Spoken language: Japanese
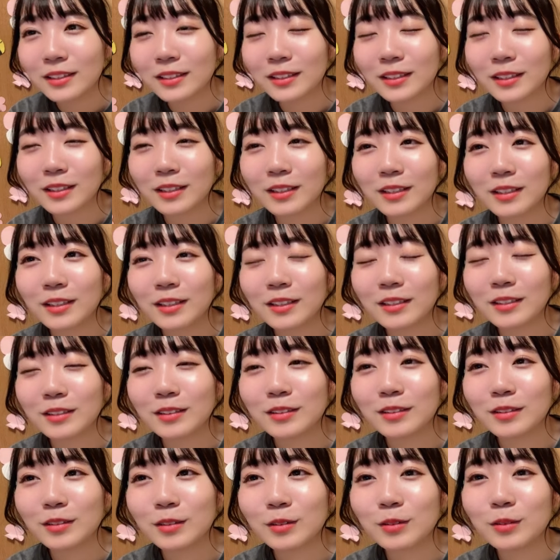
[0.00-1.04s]
だから
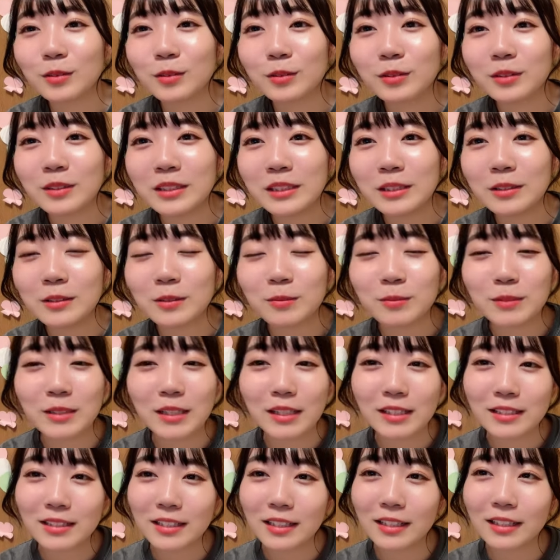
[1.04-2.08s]
その5人の
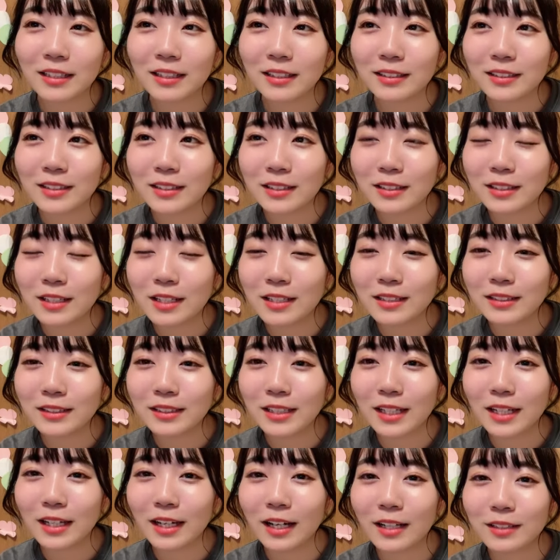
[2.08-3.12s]
皆さんが生誕
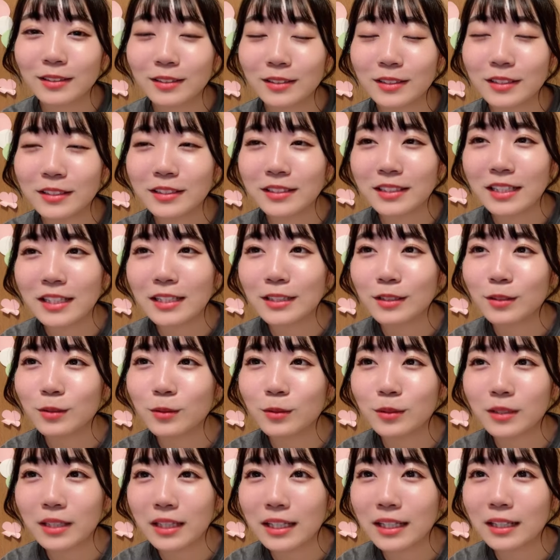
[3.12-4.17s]
祭外れちゃいそ
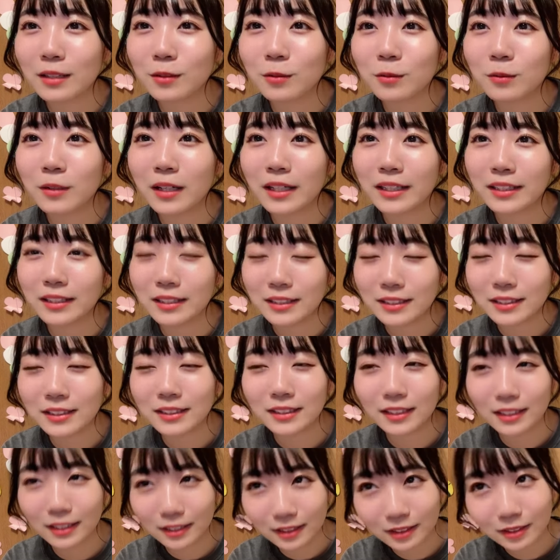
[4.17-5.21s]
うで怖いです
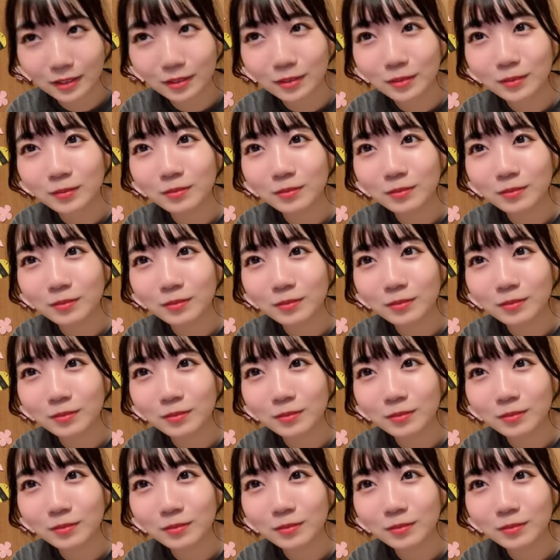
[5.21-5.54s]
ね